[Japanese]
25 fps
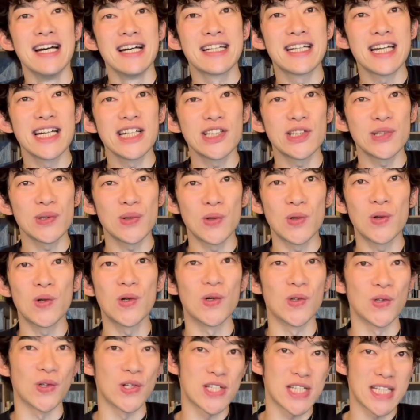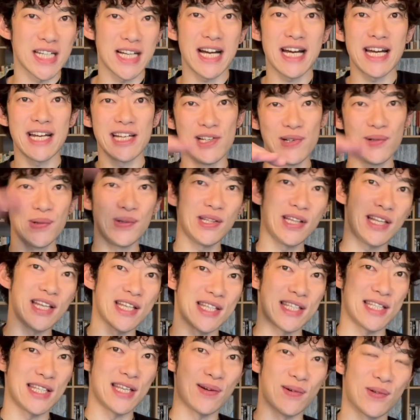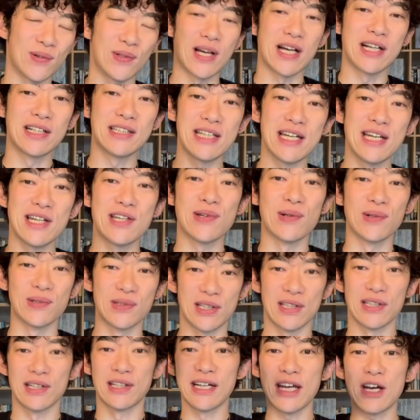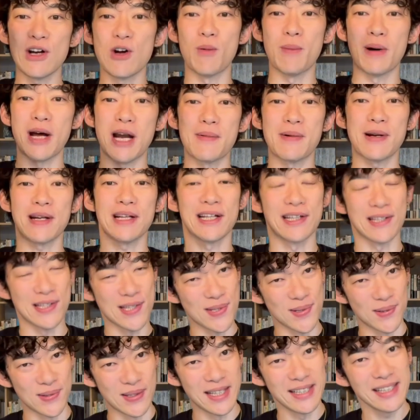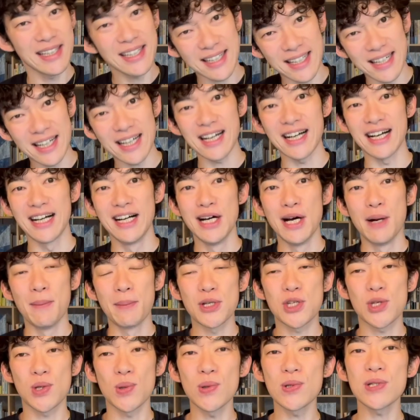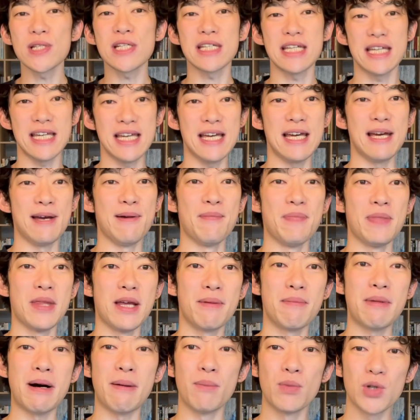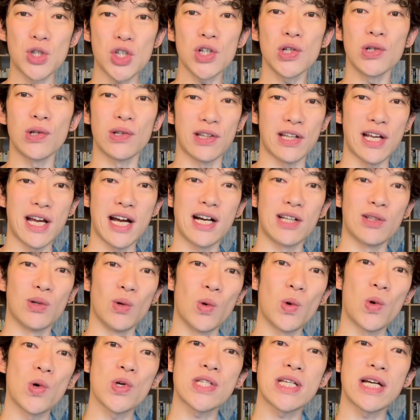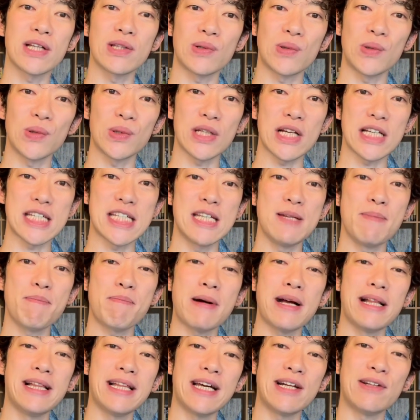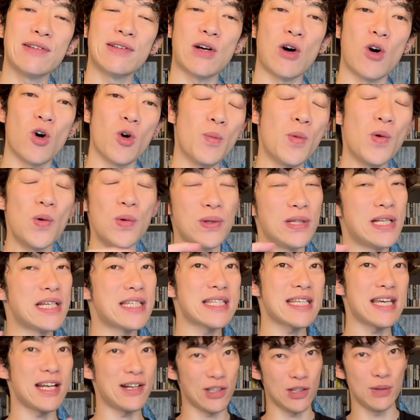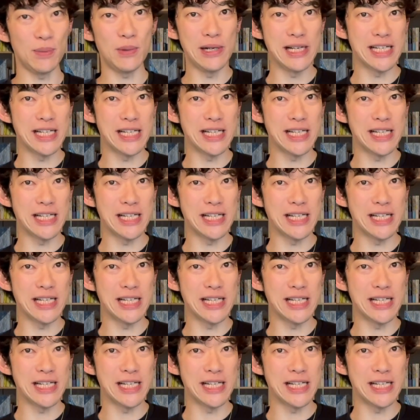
研究方法の違いによってですね、この悪影響ってのが結構バラバラなんですよね。だから、まあ、正直、まあもちろんね、あの、お子さんのことは心配になるとは思うんですけれども、